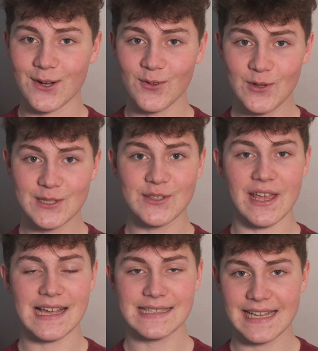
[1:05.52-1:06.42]
Schauen wir uns
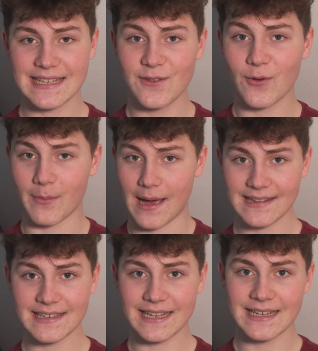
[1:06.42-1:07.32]
zuerst gleich die
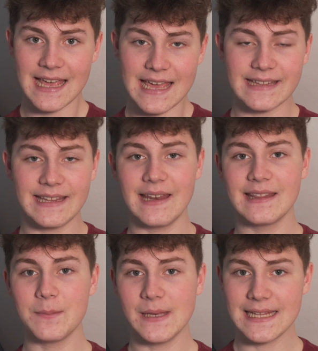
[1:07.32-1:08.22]
Formate an, in
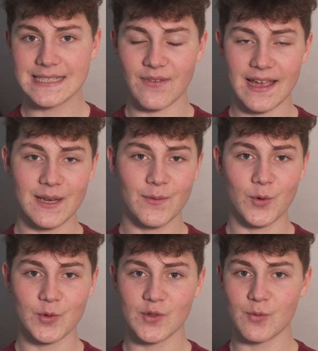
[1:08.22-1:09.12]
denen die Mini 2 die
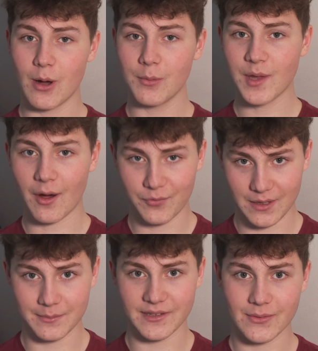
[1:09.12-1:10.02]
Fotos überhaupt
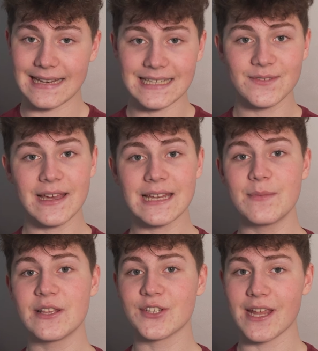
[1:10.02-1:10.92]
aufnimmt. Das wäre
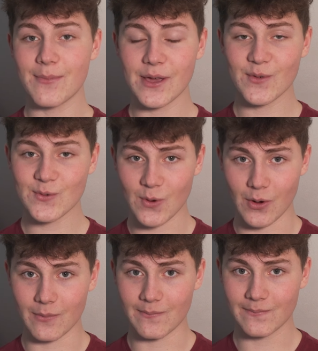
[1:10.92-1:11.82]
nämlich JPEG und RAW.